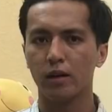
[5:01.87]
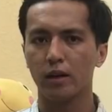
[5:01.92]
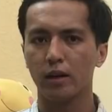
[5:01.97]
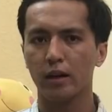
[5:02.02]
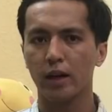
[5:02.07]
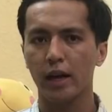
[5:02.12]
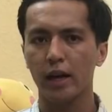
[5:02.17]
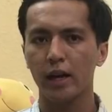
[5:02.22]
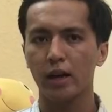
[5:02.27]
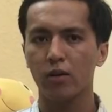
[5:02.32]
ờ,
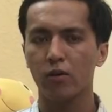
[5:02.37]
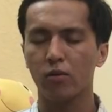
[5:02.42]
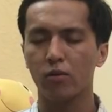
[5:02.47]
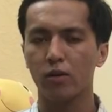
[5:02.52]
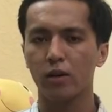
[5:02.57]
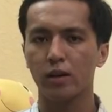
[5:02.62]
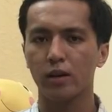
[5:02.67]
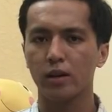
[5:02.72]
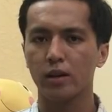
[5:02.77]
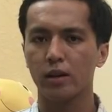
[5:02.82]
khác của
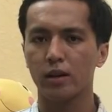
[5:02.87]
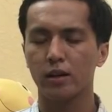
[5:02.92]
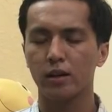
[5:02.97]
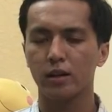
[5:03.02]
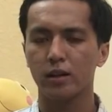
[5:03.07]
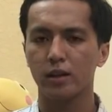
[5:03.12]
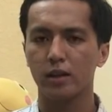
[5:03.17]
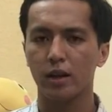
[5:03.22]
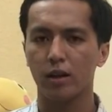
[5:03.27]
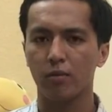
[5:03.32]
cái
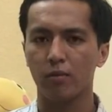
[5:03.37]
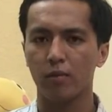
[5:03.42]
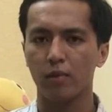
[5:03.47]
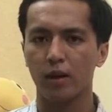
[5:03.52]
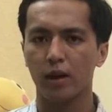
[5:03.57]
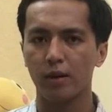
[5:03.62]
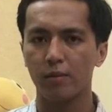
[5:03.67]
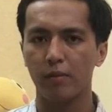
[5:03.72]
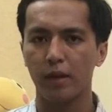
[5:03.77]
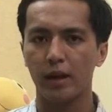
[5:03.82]

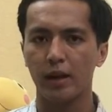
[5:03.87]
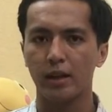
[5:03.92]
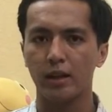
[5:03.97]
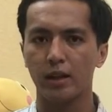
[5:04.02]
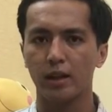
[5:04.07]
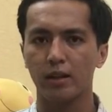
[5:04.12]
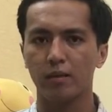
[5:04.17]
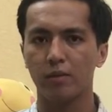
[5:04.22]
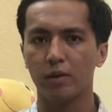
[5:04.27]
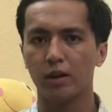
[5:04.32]
dòng
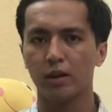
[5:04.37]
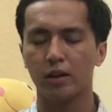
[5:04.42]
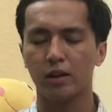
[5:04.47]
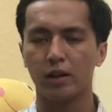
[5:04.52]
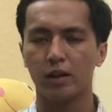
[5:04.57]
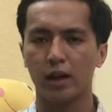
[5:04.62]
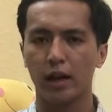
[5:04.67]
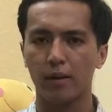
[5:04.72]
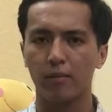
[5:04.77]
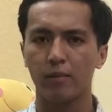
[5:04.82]
Amen thì
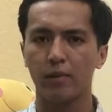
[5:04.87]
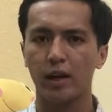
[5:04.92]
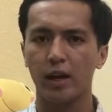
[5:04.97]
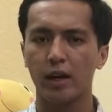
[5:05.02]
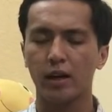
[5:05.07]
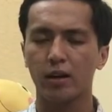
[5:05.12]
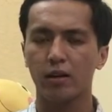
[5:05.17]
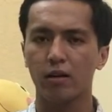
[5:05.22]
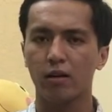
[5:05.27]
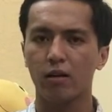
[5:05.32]
mình cảm
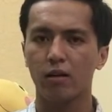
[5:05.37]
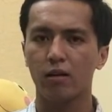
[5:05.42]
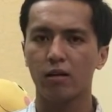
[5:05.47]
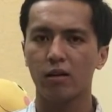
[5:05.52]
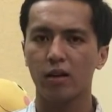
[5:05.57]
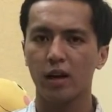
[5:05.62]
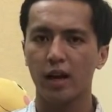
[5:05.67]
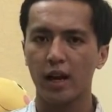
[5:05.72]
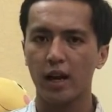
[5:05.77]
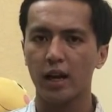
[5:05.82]
giác
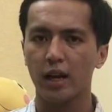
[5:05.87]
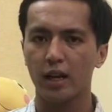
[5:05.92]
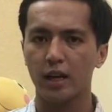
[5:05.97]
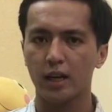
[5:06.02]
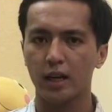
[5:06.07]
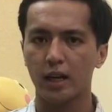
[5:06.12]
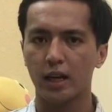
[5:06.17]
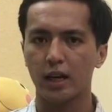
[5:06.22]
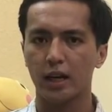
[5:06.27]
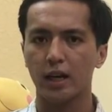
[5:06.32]
nó khá
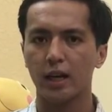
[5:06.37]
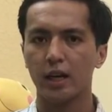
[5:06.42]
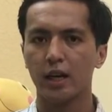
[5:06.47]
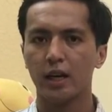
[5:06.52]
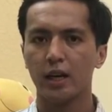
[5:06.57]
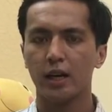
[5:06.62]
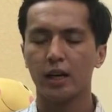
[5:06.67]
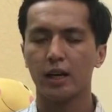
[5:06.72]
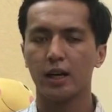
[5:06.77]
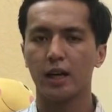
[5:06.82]
là là
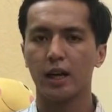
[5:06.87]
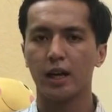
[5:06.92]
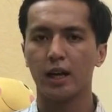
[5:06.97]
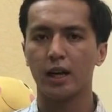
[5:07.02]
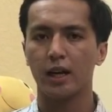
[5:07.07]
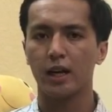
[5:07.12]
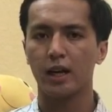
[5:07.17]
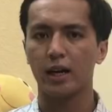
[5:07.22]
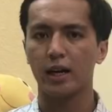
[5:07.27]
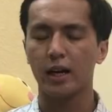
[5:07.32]

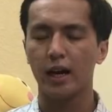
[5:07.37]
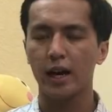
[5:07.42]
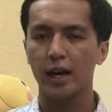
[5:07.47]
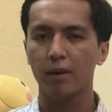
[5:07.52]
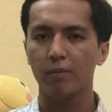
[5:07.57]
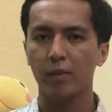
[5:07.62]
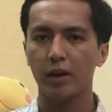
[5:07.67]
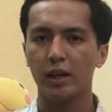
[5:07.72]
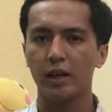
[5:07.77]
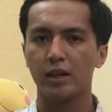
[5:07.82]
là
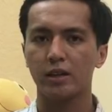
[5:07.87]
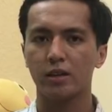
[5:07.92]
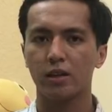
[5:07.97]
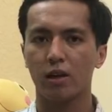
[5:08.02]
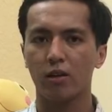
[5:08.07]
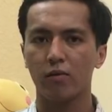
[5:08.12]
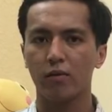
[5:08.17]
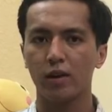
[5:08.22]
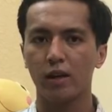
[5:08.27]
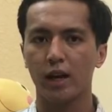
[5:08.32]
khác biệt
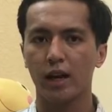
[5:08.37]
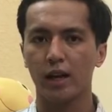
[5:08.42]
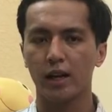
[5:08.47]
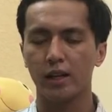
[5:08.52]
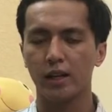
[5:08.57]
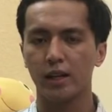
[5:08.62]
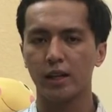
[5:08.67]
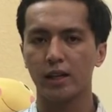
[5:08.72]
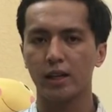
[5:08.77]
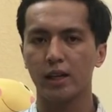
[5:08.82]
so với
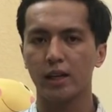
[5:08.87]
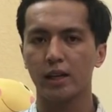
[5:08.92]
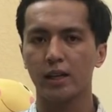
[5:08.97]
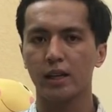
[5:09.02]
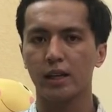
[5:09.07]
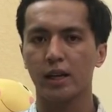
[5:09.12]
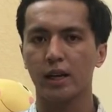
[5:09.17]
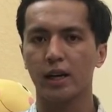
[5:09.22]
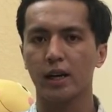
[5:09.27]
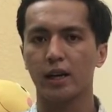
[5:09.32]
lại những
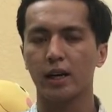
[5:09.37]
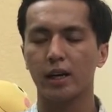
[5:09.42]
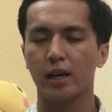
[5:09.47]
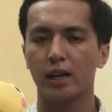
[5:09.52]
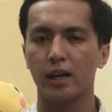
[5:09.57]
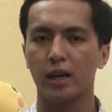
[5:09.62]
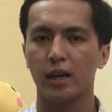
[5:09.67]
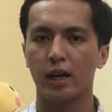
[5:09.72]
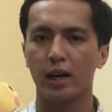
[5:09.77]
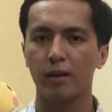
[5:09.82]
cái
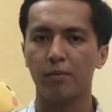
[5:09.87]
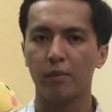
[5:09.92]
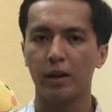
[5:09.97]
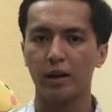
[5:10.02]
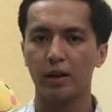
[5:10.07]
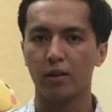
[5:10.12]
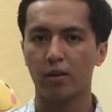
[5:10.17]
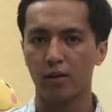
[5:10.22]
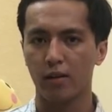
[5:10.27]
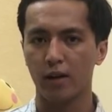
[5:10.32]
chai
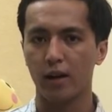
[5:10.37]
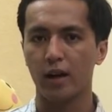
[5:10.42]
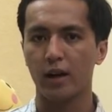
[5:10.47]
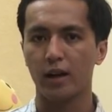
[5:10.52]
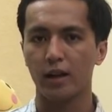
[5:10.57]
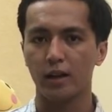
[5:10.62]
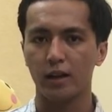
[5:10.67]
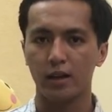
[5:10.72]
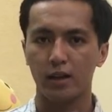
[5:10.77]
Amen còn lại.